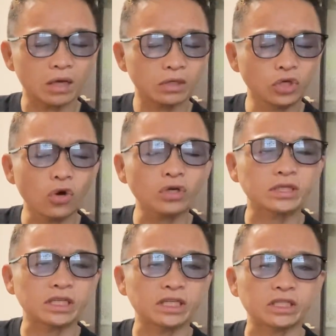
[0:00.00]
良い脂
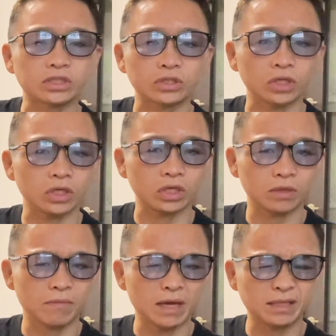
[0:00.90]
質、
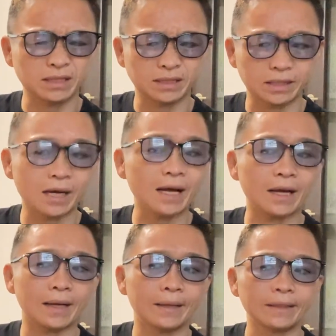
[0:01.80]
めっ
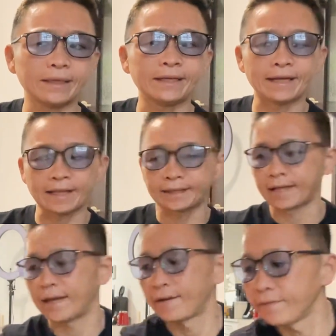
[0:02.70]
ちゃいいねっ
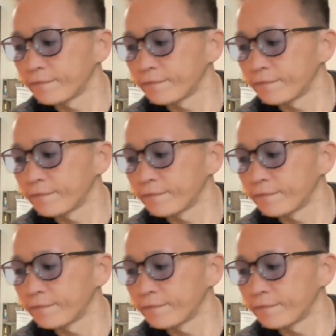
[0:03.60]
て。